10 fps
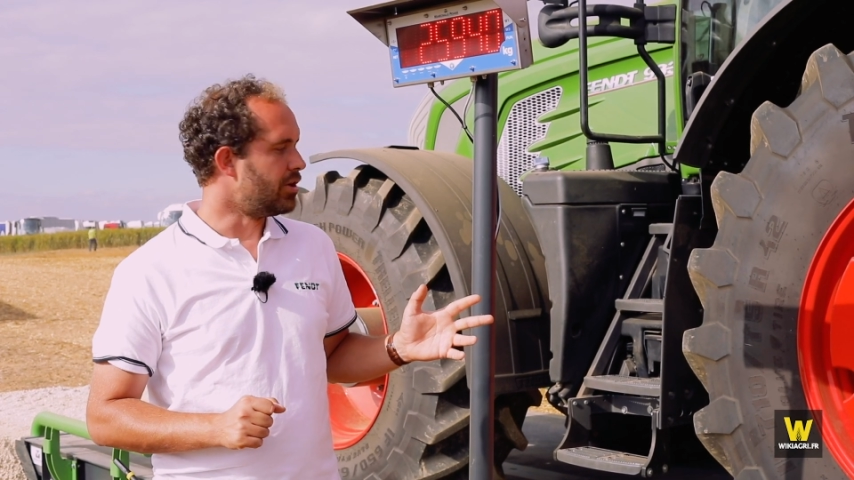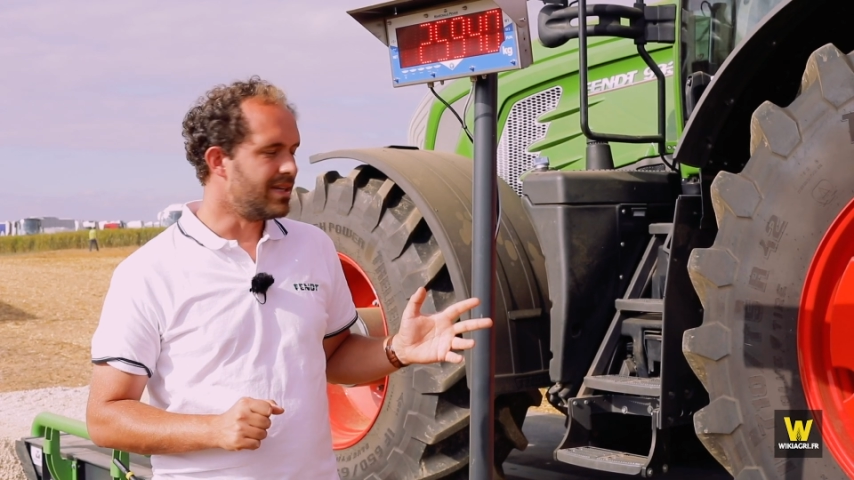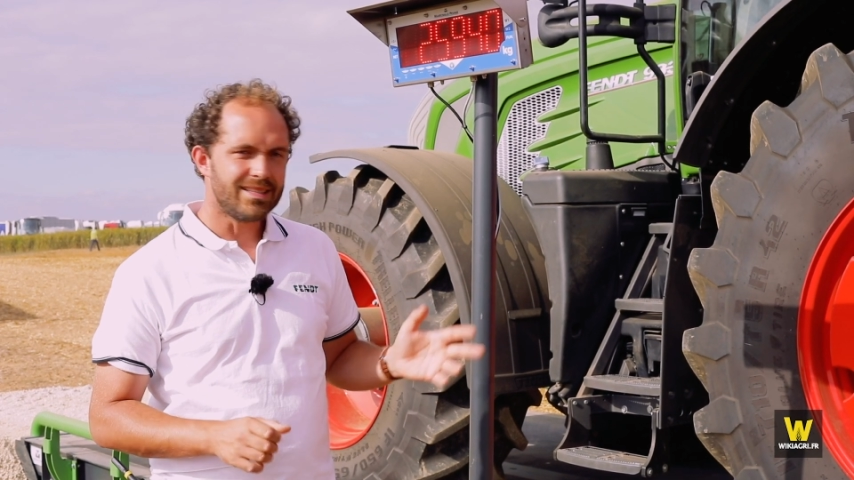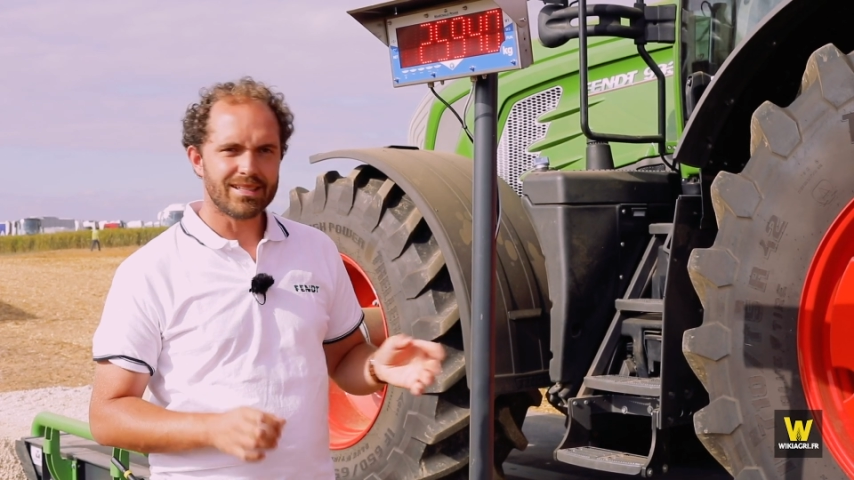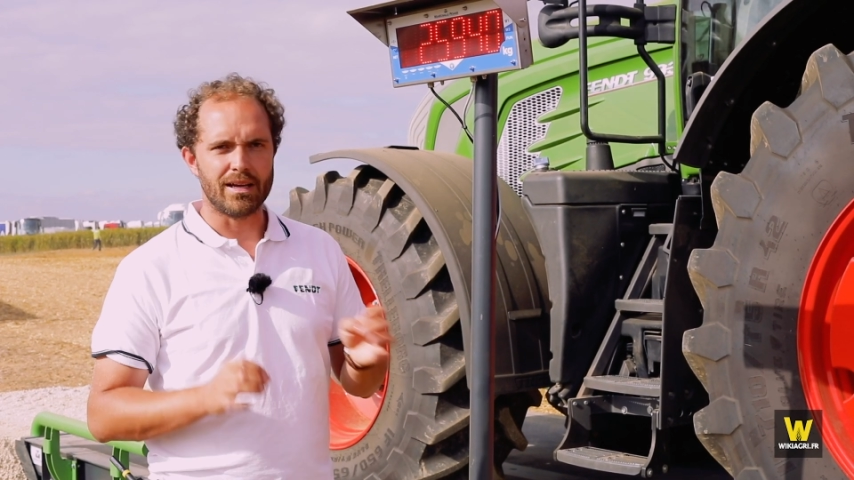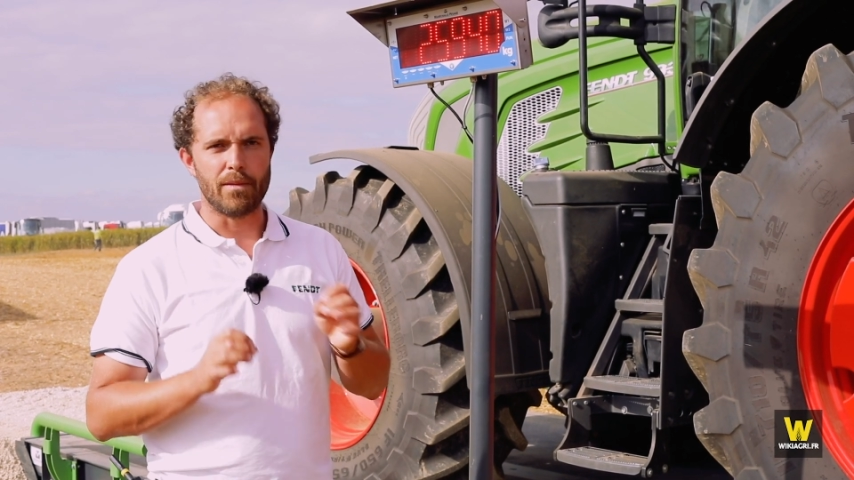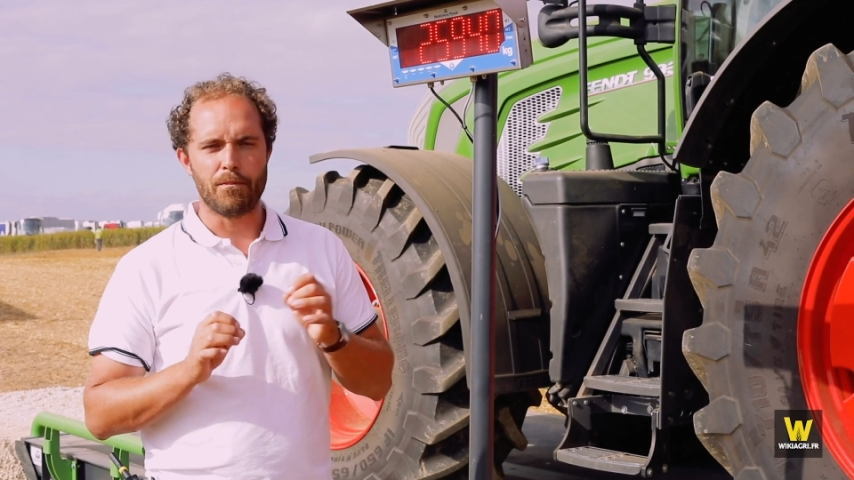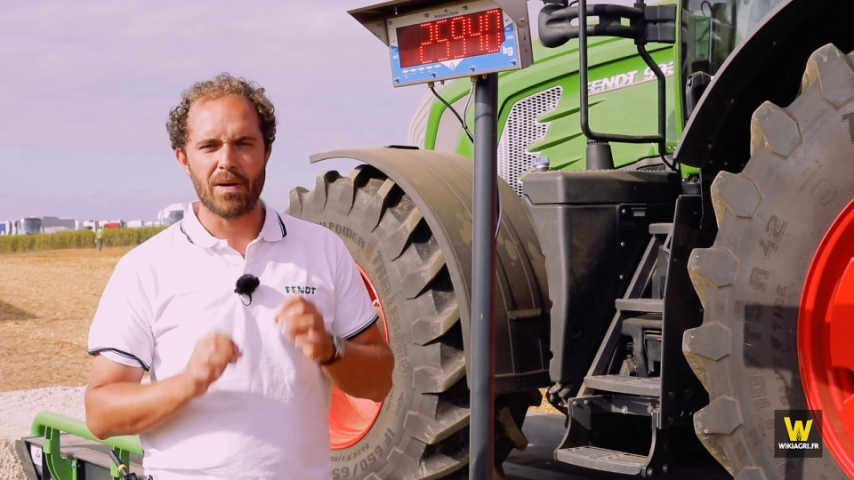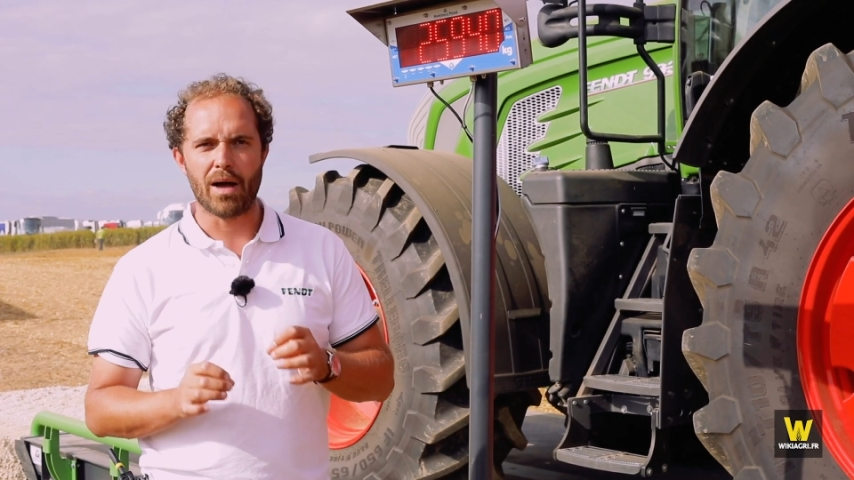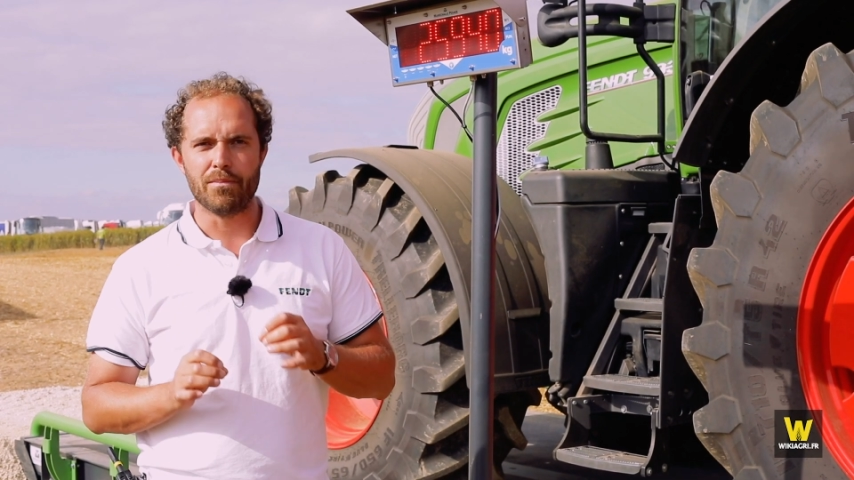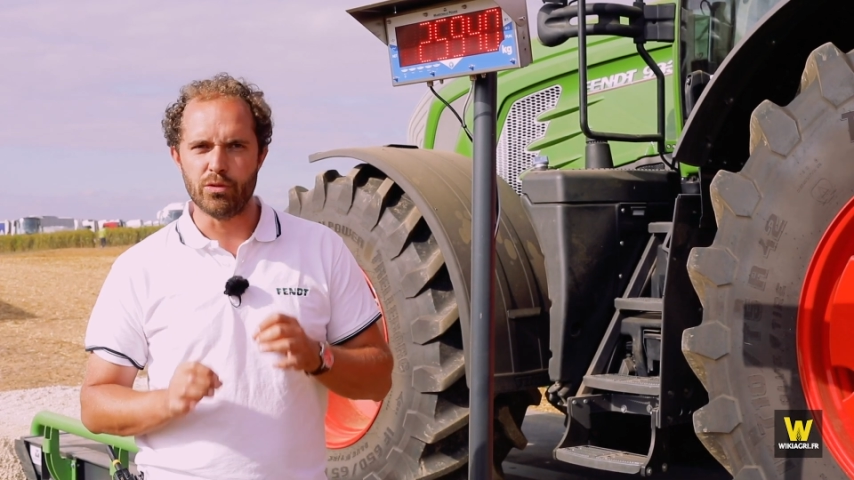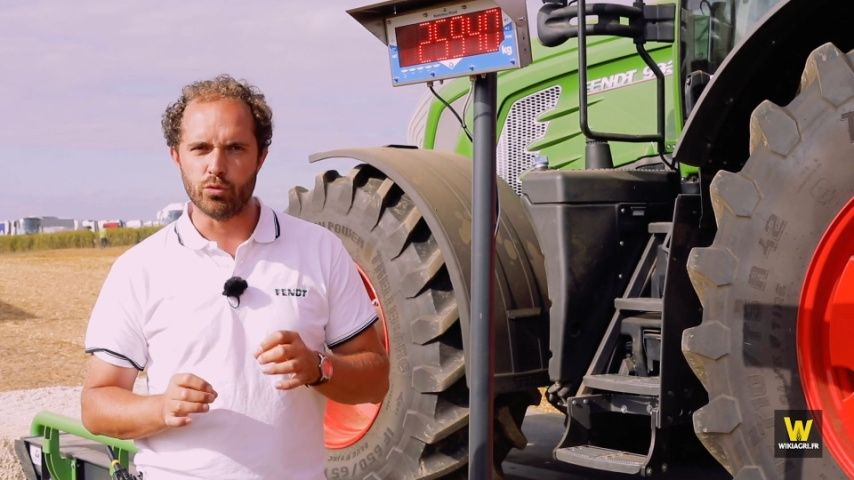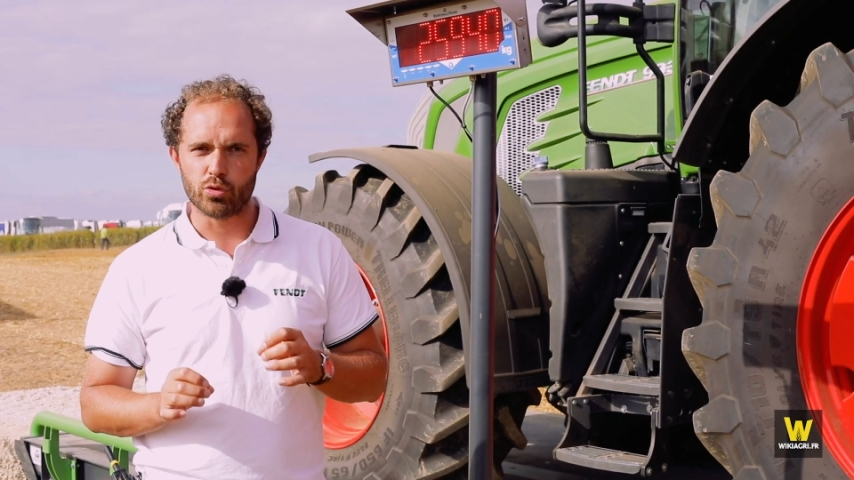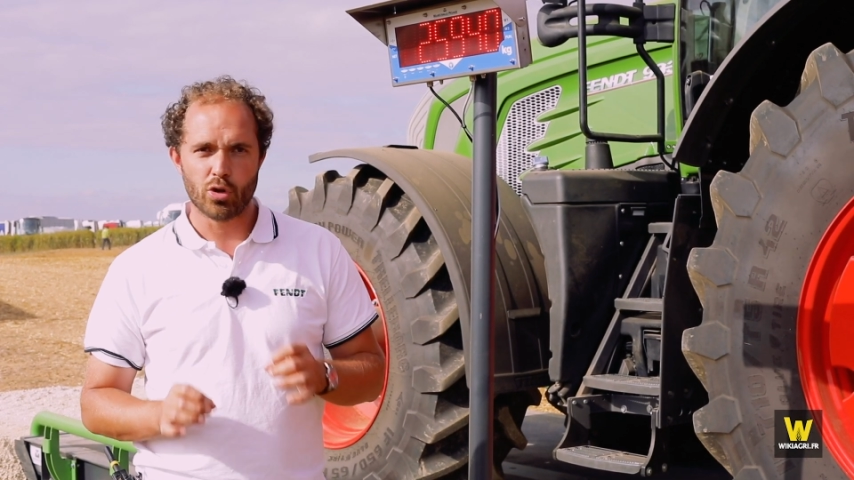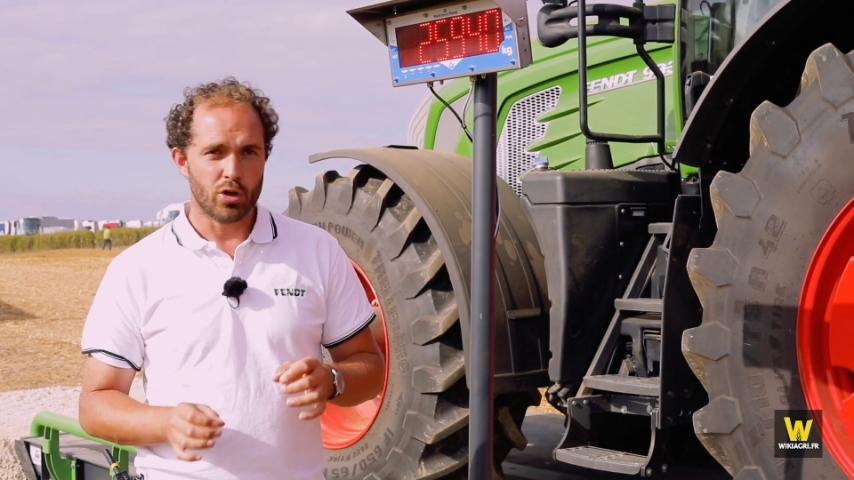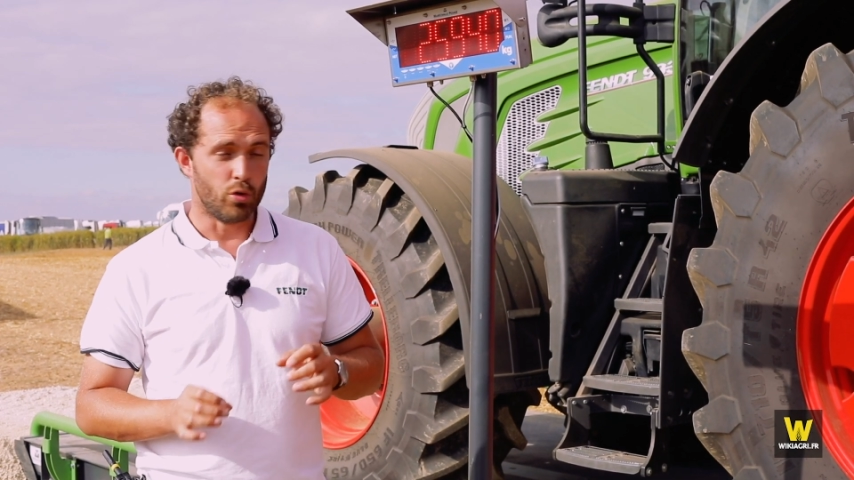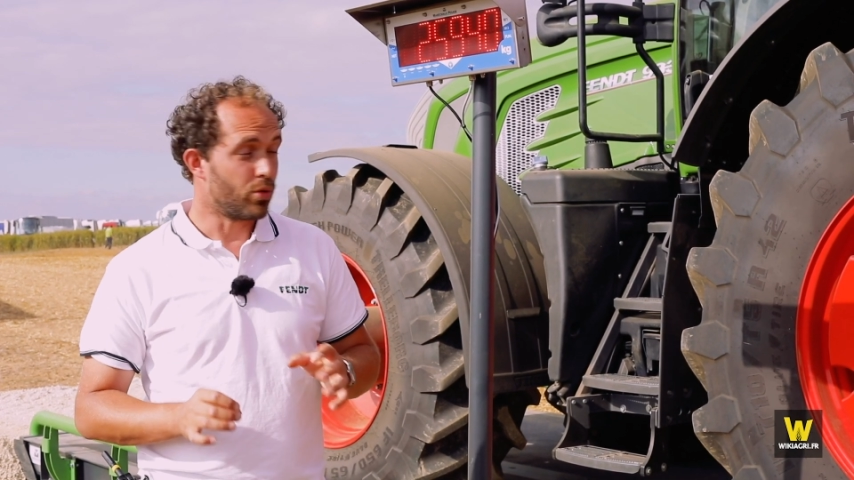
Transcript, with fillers: litres par minute.